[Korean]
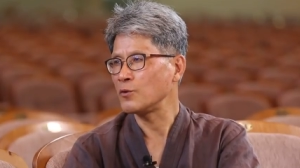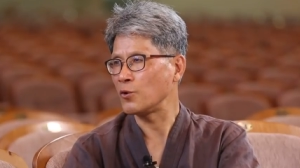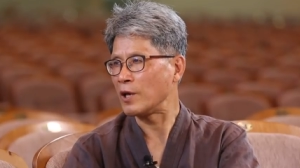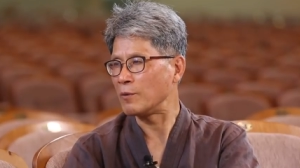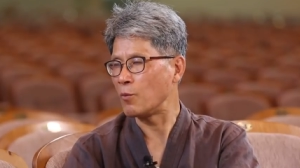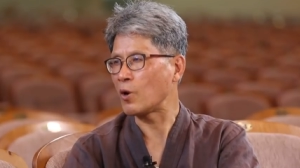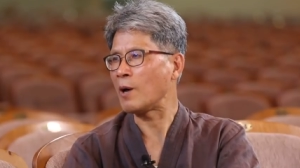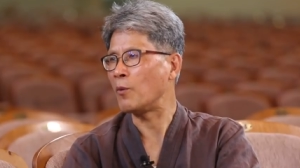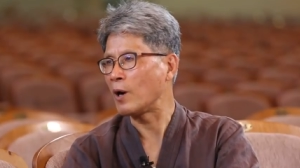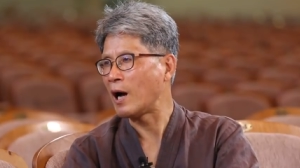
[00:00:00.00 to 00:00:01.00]
교단을 못
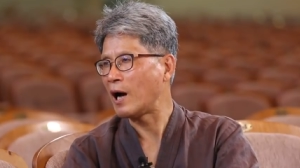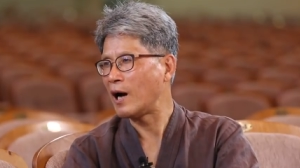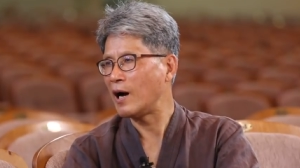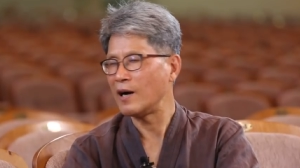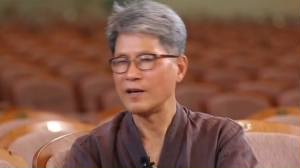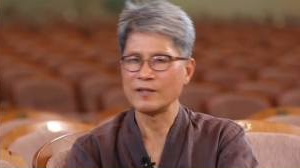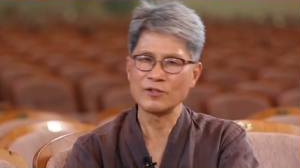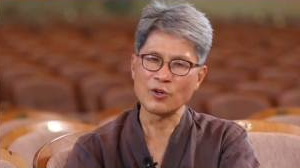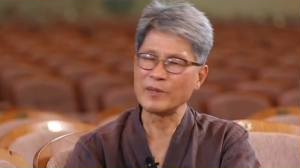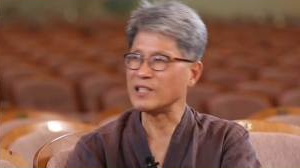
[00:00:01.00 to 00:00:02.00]
가보나? 예.
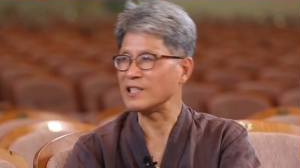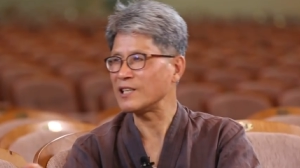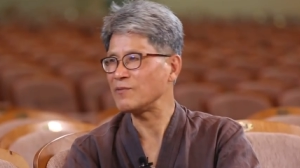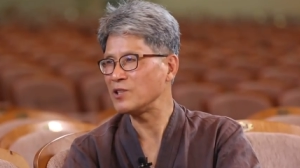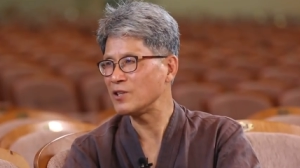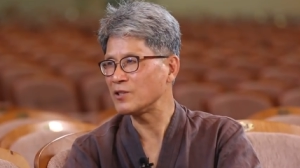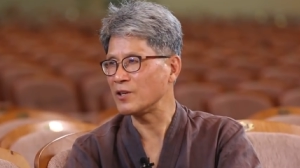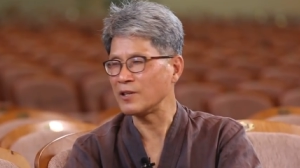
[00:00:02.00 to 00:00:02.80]
처음엔 그게 참 싫었어요.